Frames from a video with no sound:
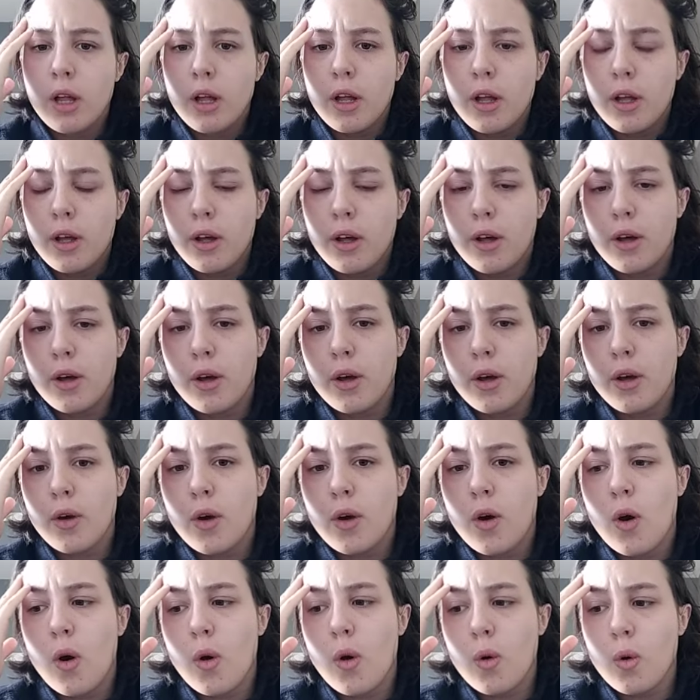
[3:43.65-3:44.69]
Euh,
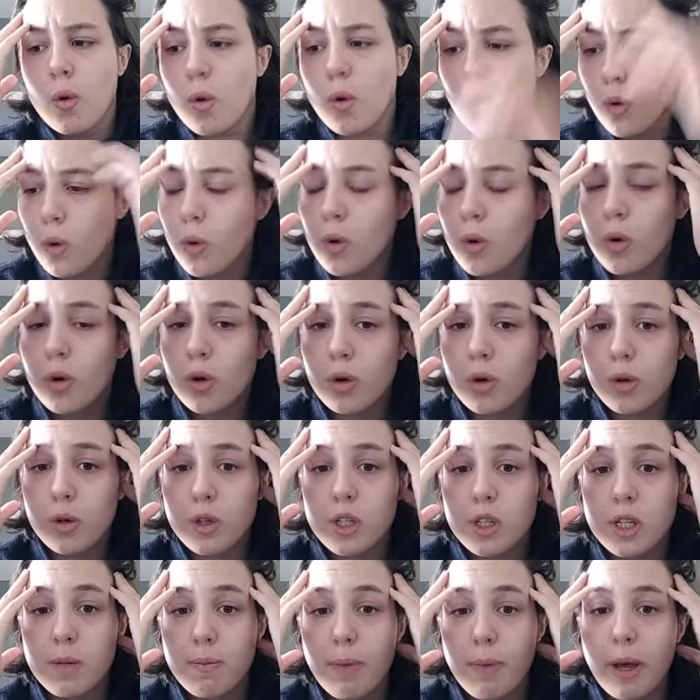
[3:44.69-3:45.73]
en gros, euh,
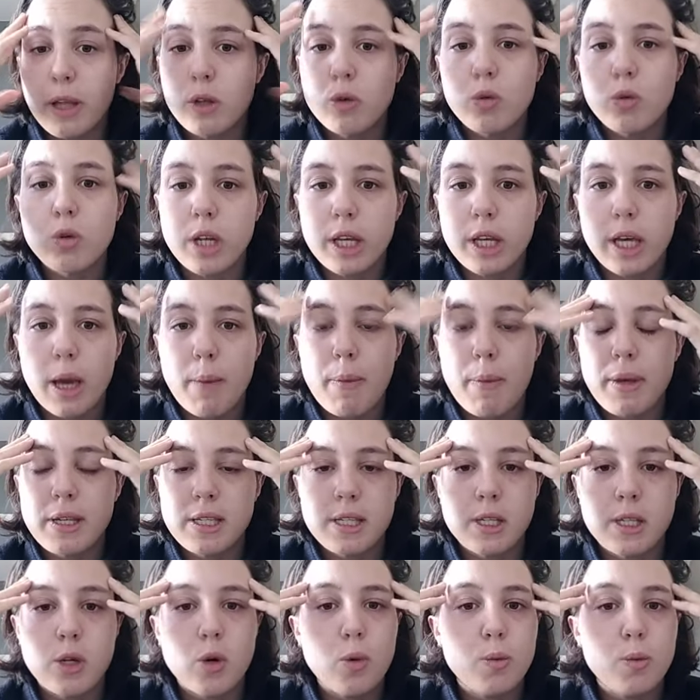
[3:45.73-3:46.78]
j'ai pas toutes les
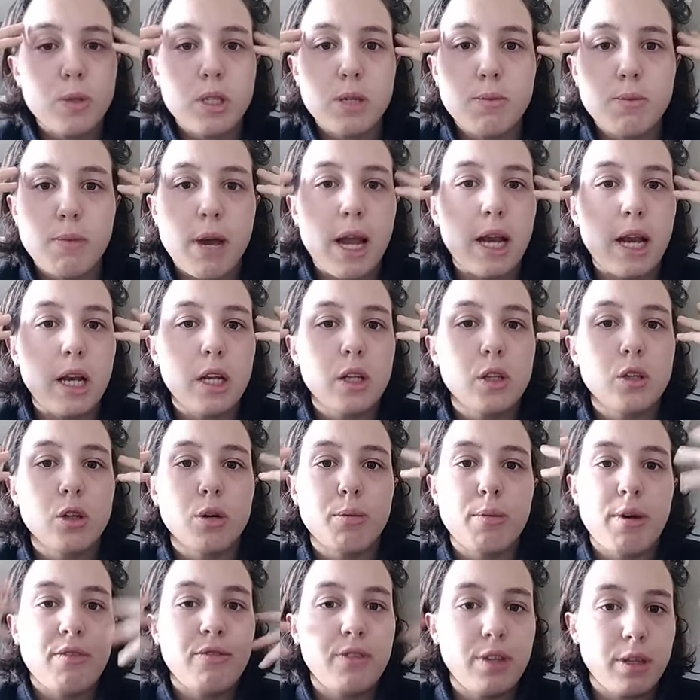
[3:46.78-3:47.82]
capacités optimales dans
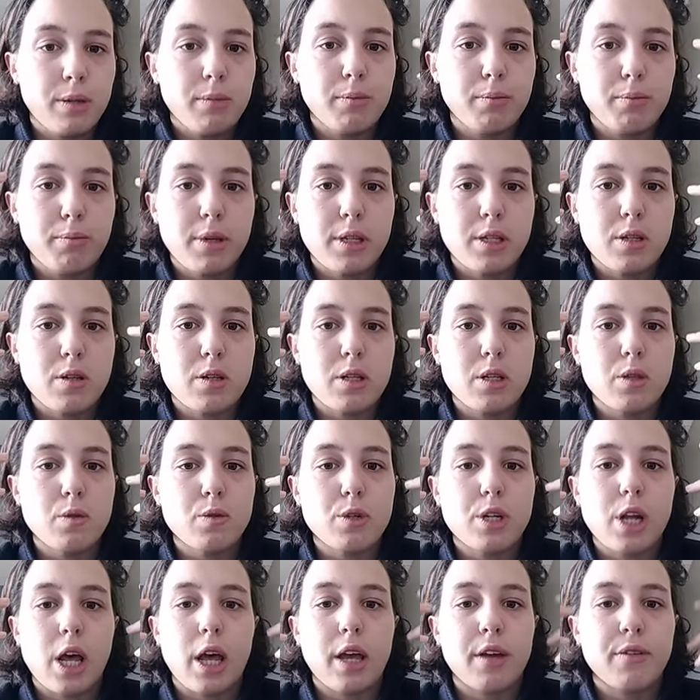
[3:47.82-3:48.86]
ma vie parce que sinon
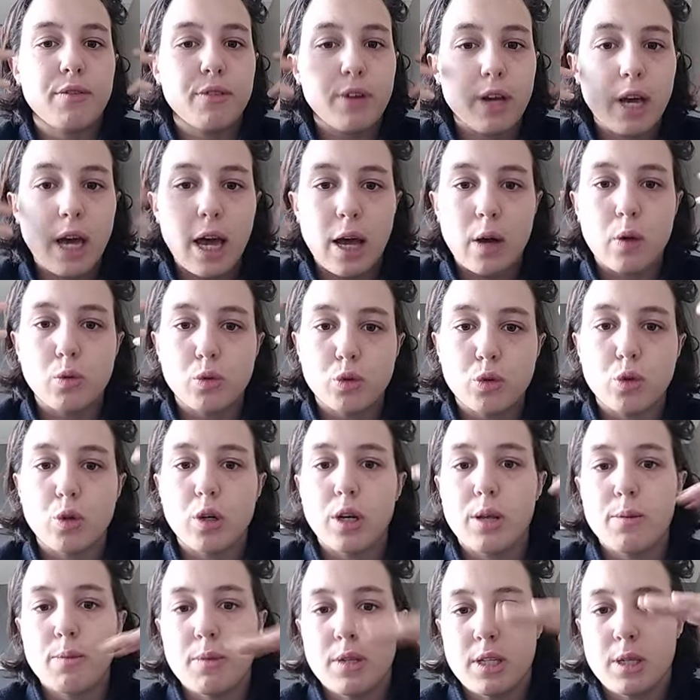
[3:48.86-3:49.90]
j'arriverais à contrôler
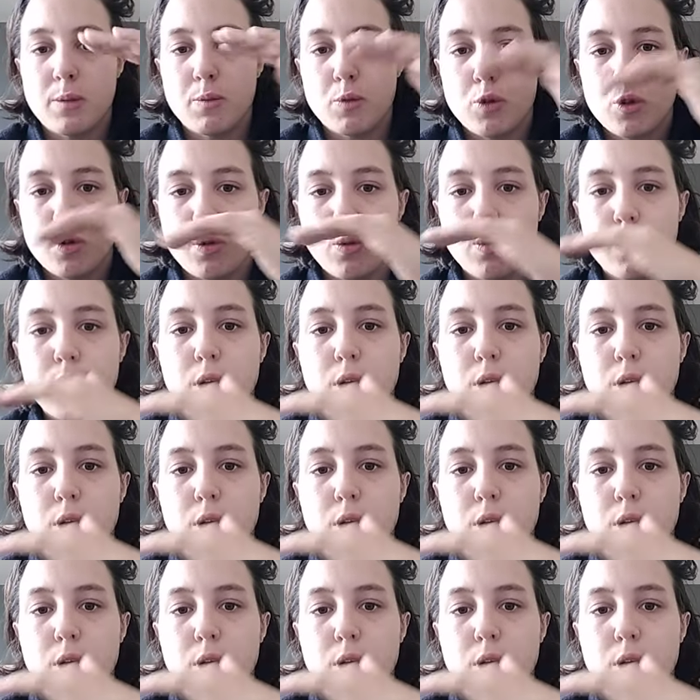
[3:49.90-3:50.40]
mes émotions.